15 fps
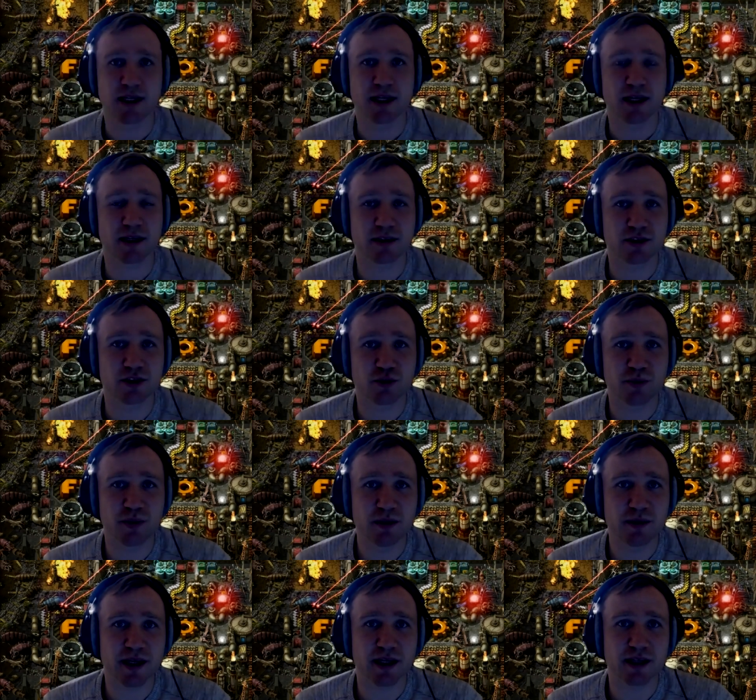ein Spiel
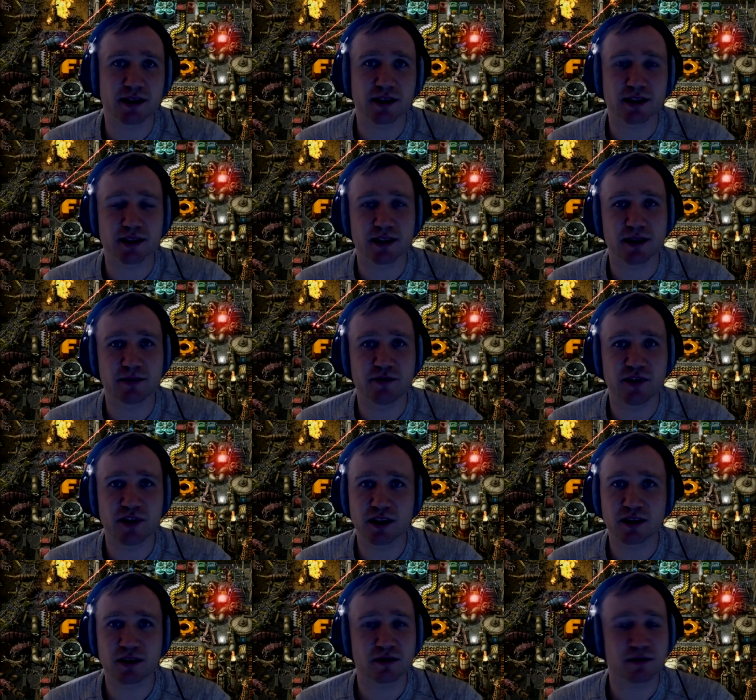beendet, in dem
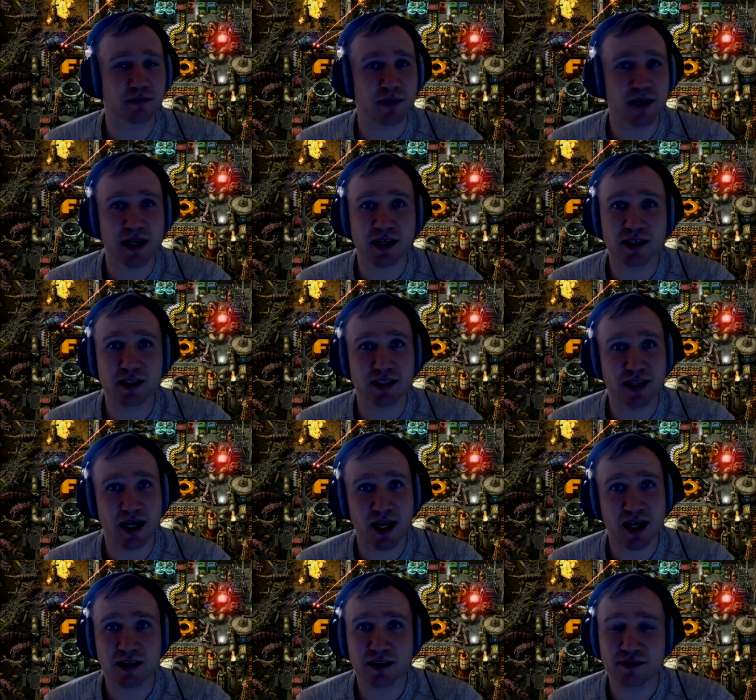wir mehrere
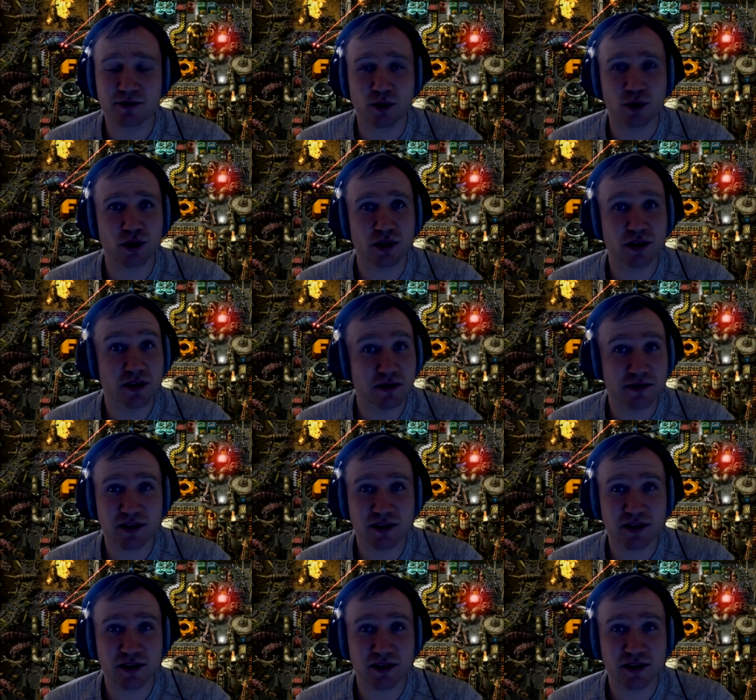Tage, Wochen,